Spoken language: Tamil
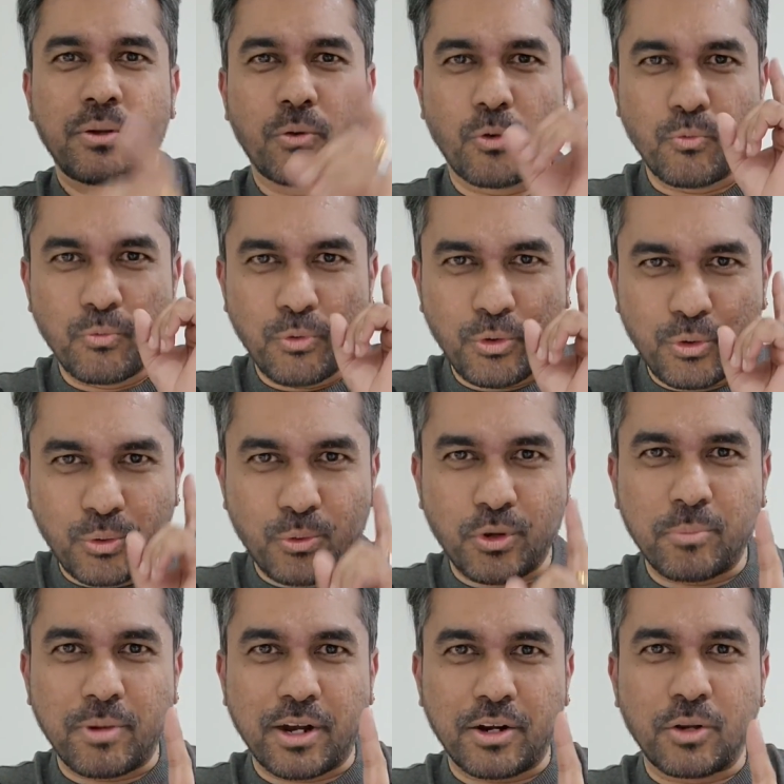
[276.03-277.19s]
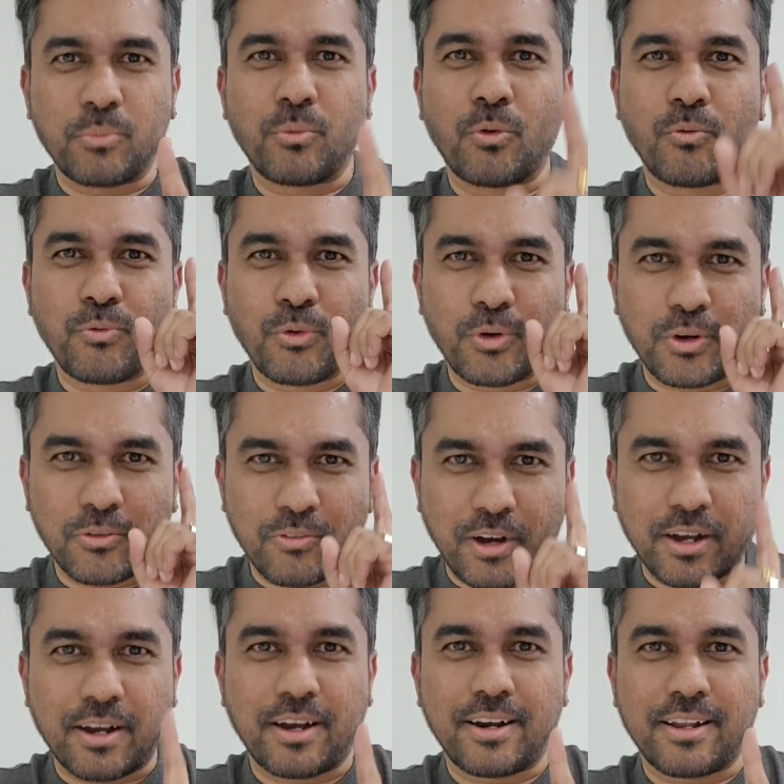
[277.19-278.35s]
ஒவ்வொரு குடிமகனும் ஒவ்வொரு
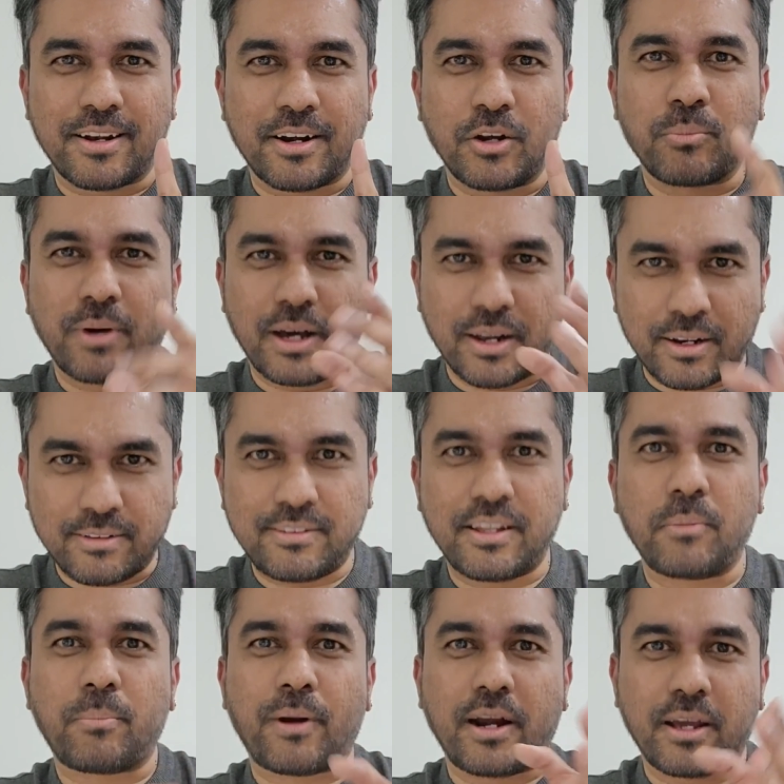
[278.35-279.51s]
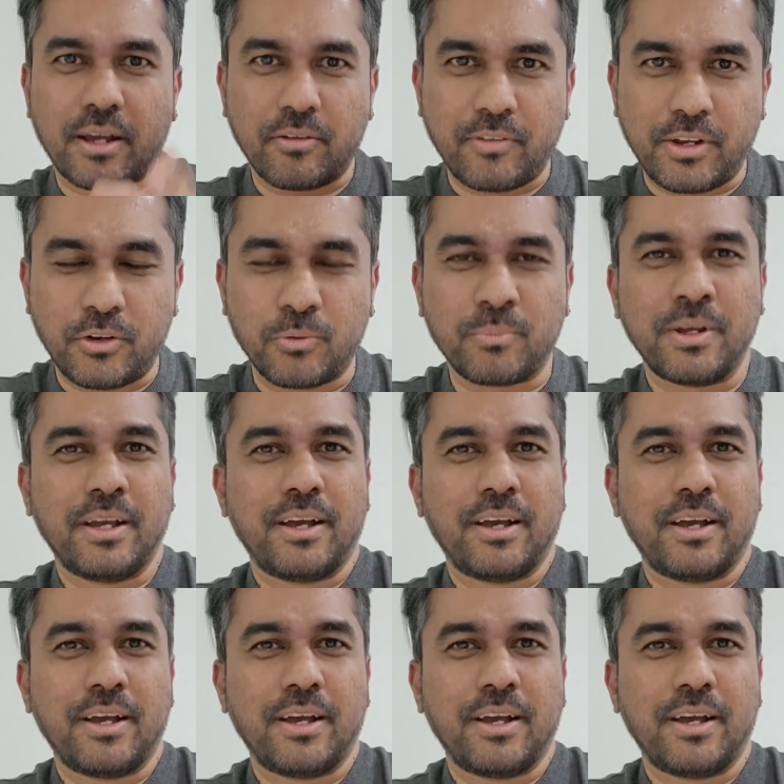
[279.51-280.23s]
வாக்காளர்களும் அரசியல் பழக வேண்டும்